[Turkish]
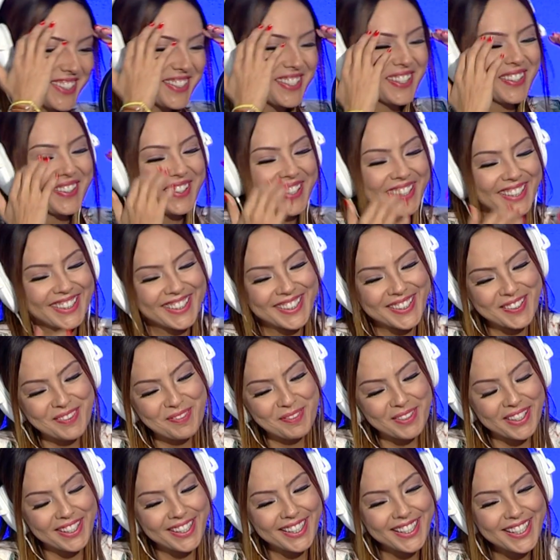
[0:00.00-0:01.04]
Ay teşekkür
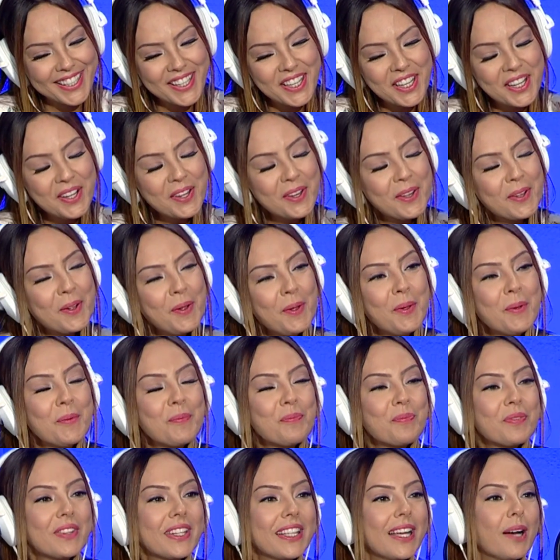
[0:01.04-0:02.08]
ederim ya. Hani nedir bu
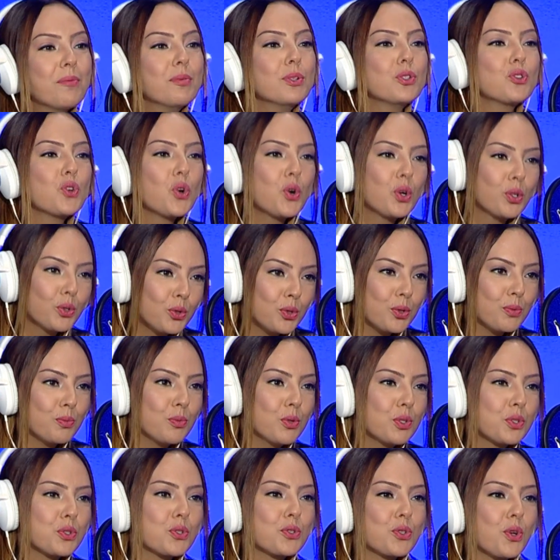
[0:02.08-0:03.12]
ya bu çok
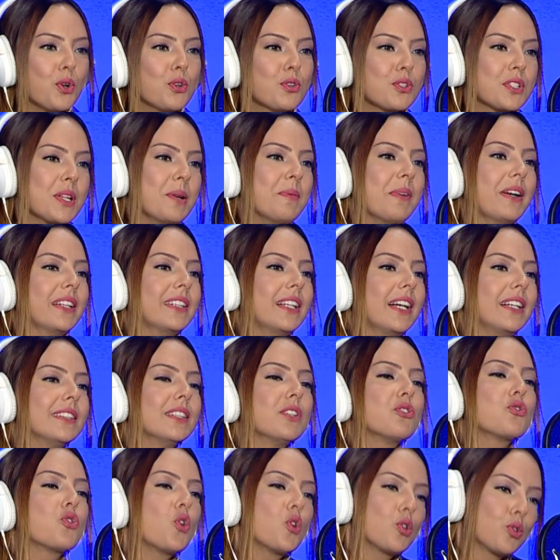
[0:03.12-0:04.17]
bu son
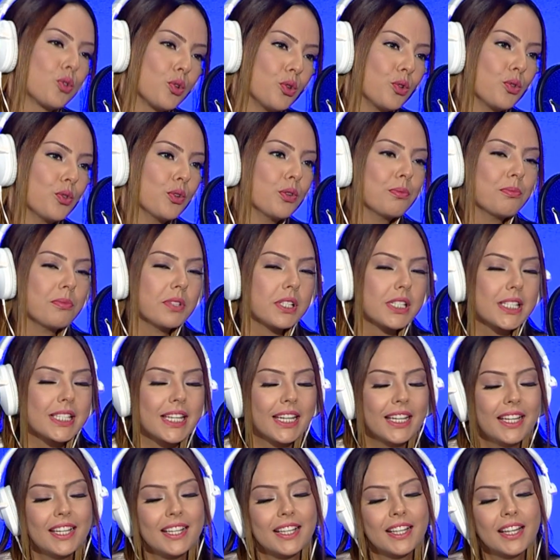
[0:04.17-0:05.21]
zamanlarda çok duyduğum bir
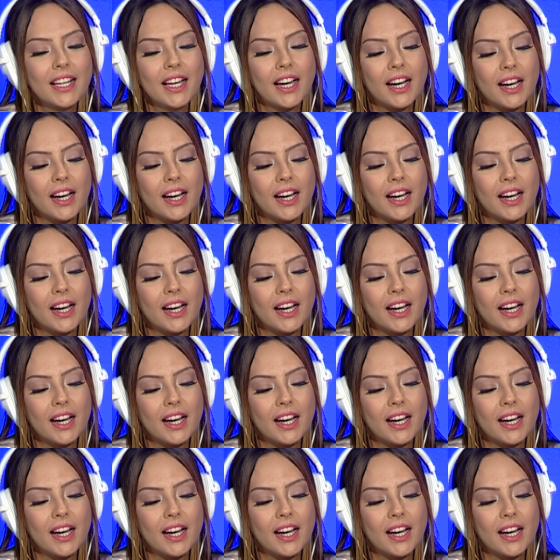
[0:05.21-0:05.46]
şey.